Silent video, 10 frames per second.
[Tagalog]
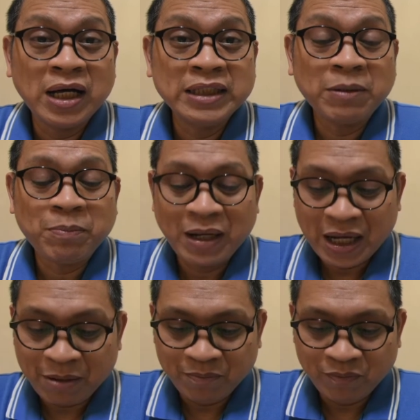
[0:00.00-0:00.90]
isa pang
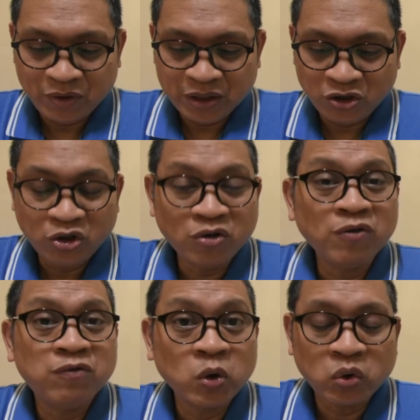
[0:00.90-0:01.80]
app. Ito yung
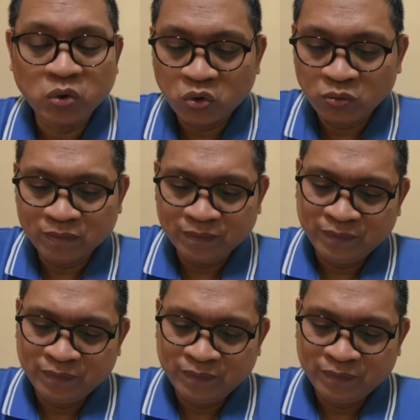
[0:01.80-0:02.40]
photo room.